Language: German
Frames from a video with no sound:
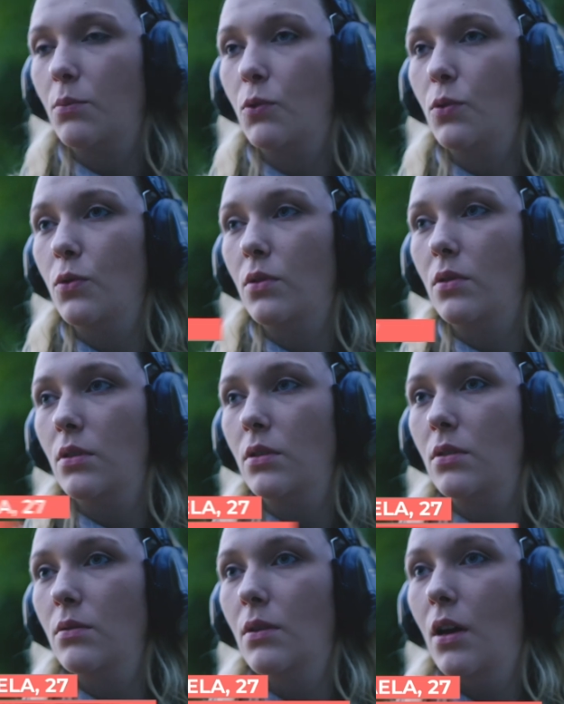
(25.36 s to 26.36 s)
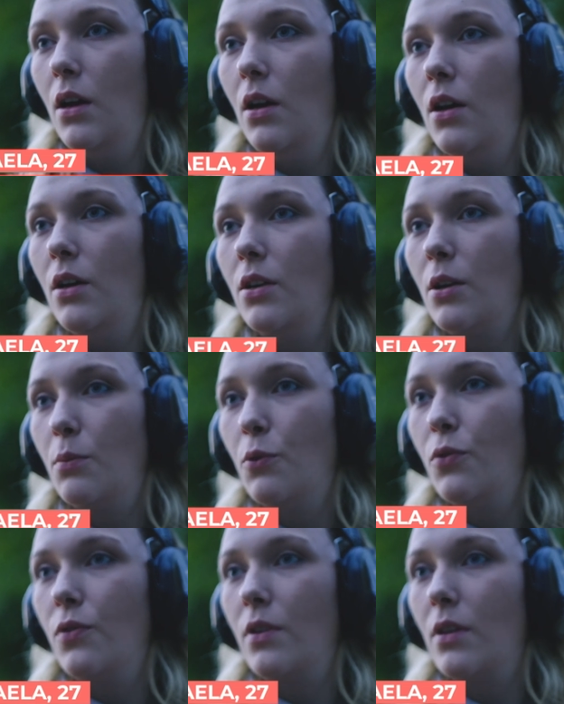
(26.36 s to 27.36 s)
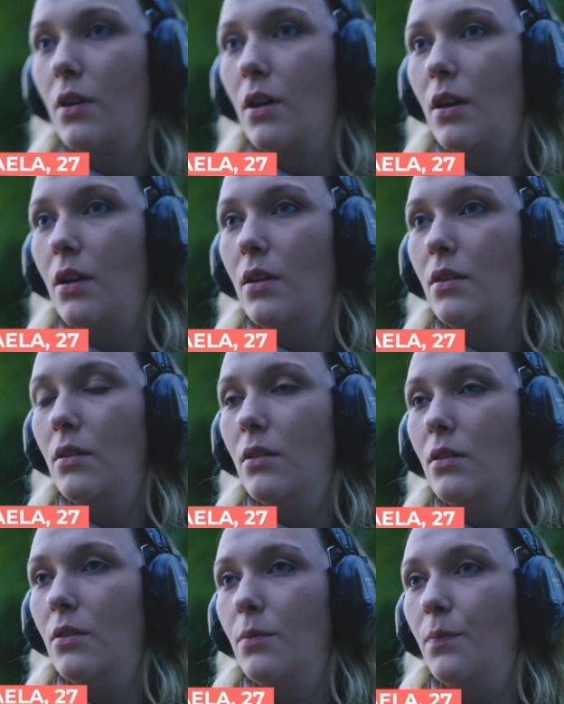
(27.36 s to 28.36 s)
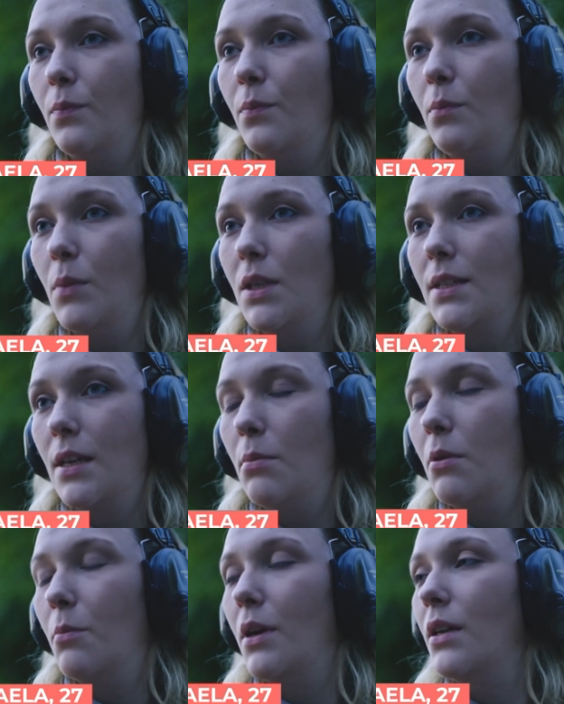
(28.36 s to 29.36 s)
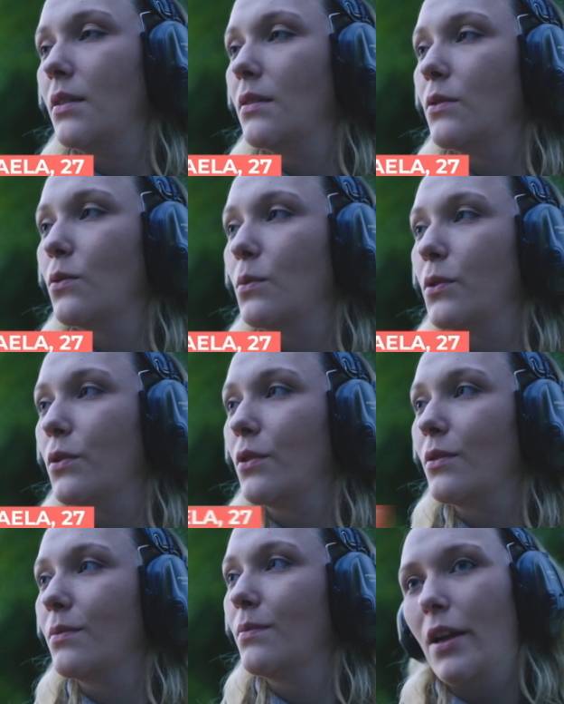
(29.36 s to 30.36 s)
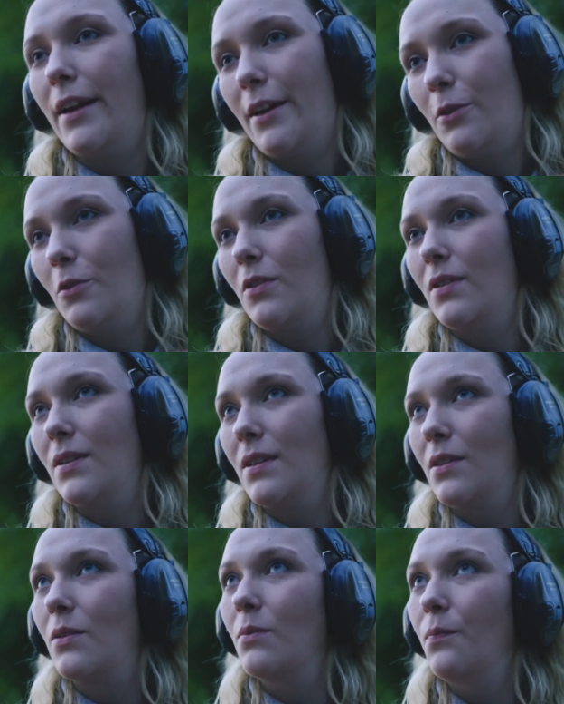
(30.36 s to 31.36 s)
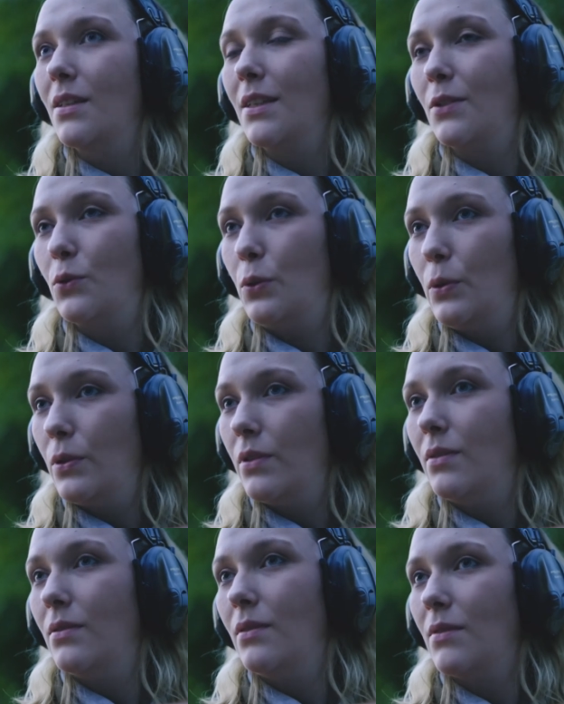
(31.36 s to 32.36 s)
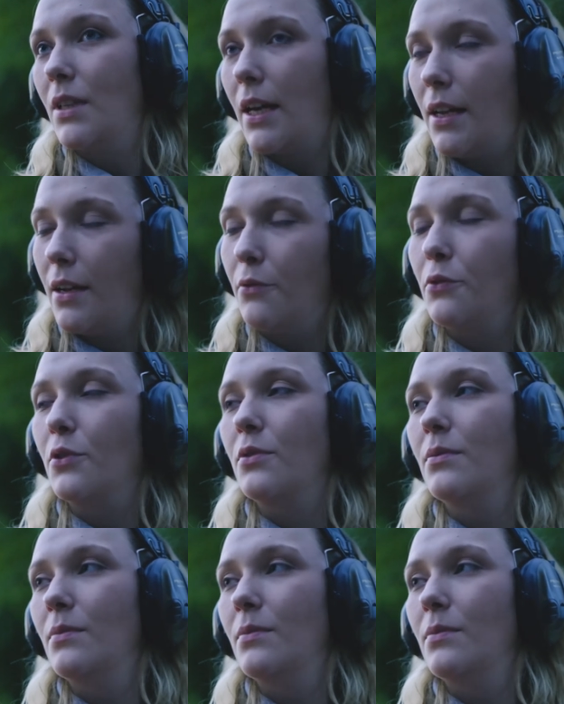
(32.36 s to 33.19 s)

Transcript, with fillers: am Töten nicht. Ich habe Lust daran, ähm, mir selber mein Essen zu besorgen. Leider Gottes ist das Töten Teil davon.